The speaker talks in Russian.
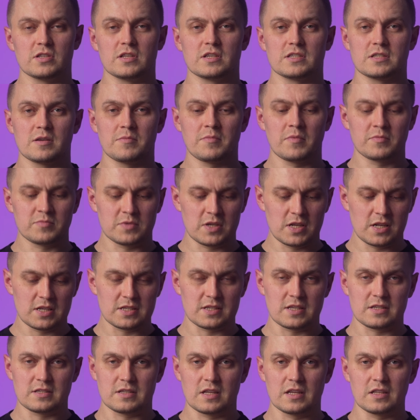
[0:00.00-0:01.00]
на самом деле
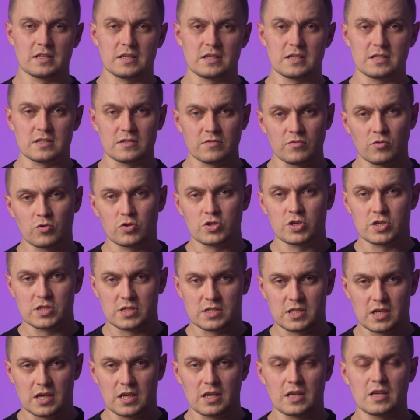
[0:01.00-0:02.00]
состоит из двух
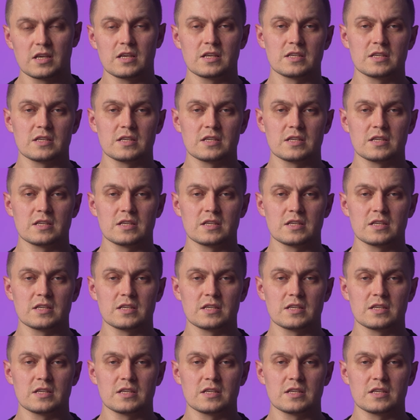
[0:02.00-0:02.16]
частей –